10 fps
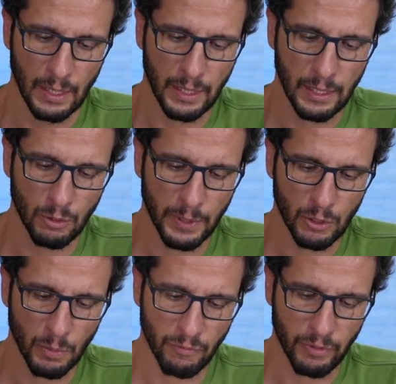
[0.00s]
Clicando
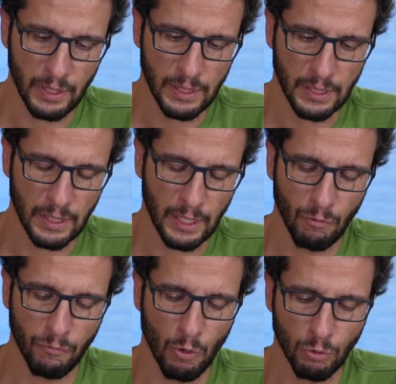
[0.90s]
mais uma vez,
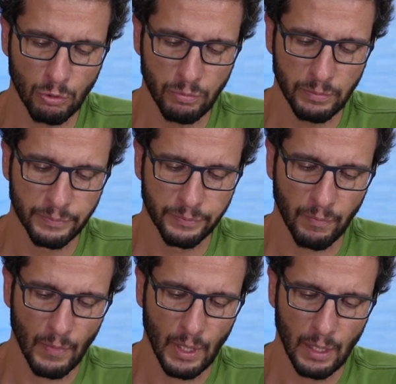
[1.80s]
eu volto
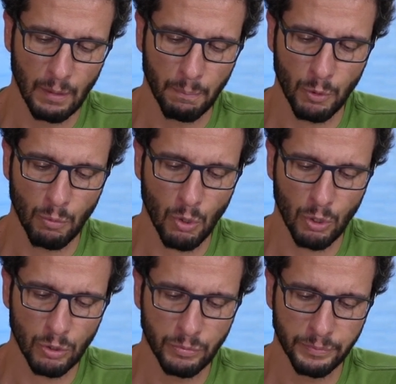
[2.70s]
para o
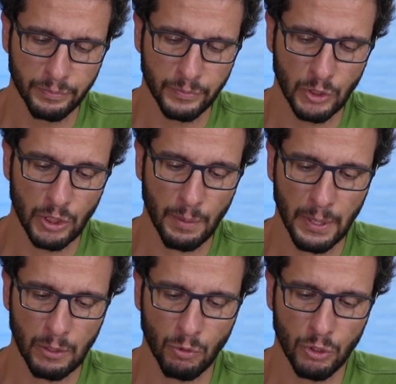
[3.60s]
modo de
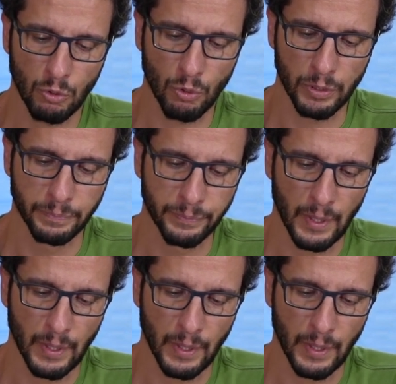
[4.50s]
temperatura de cor.